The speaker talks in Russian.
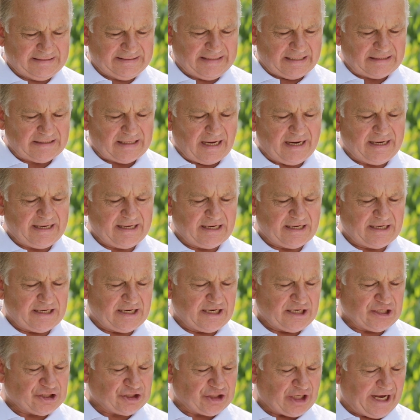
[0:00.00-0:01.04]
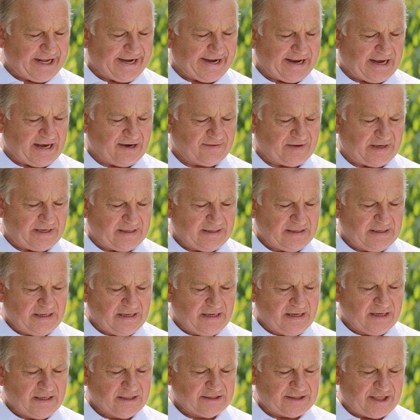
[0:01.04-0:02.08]
Наталья Жарикова.
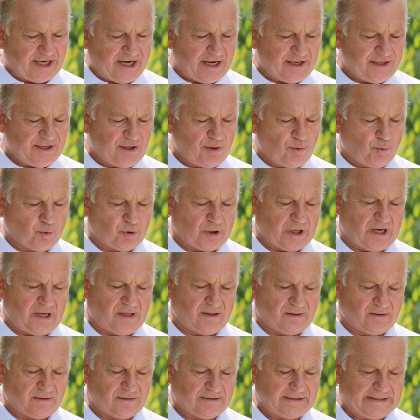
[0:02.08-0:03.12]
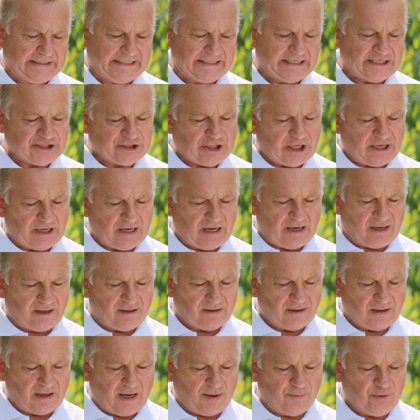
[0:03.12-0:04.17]
Средний Урал.
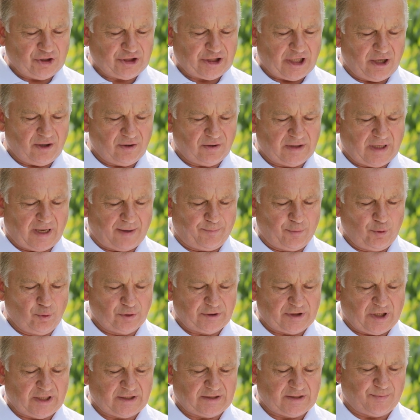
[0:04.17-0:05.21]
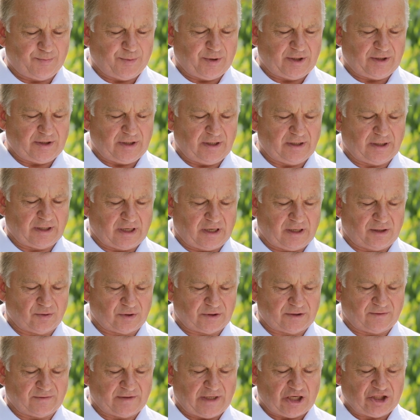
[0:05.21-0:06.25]
Жара. Обещают до плюс 35
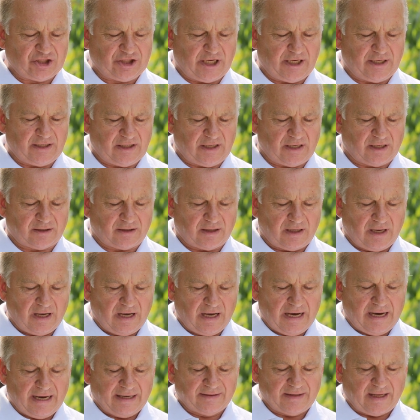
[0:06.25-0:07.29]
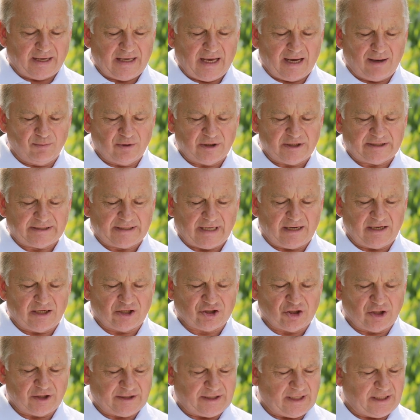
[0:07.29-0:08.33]
градусов. Дождей нет. На яблони
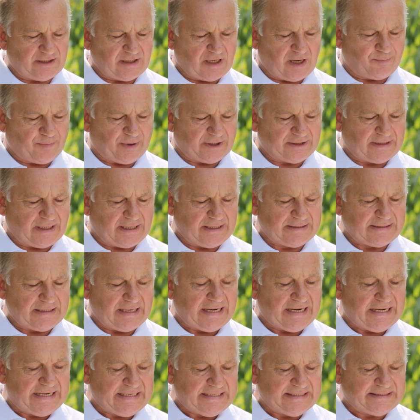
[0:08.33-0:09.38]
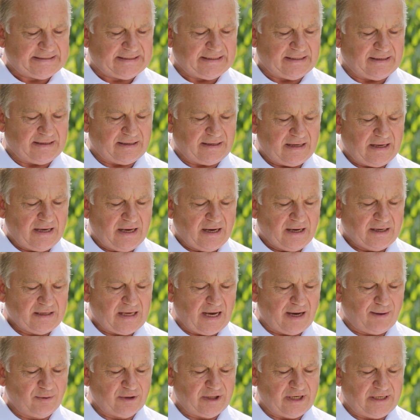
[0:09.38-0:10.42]
стали желтеть и опадать листья.
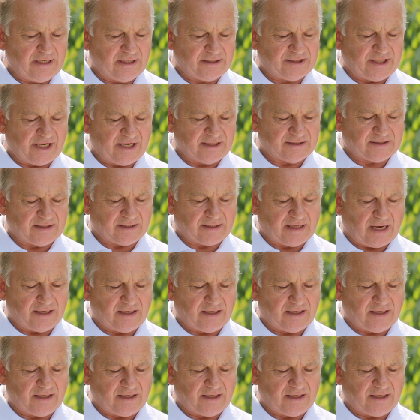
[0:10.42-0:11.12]
Яблонь лет 30.